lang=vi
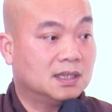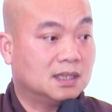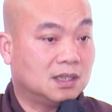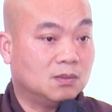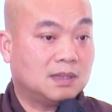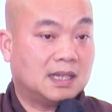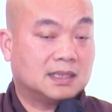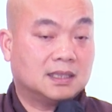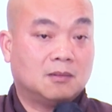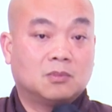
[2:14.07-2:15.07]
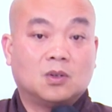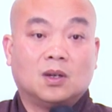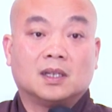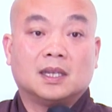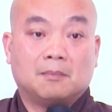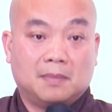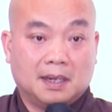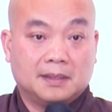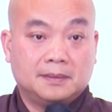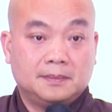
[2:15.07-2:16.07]
thì chúng ta sẽ không còn nhầm
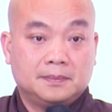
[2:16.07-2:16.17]
lẫn.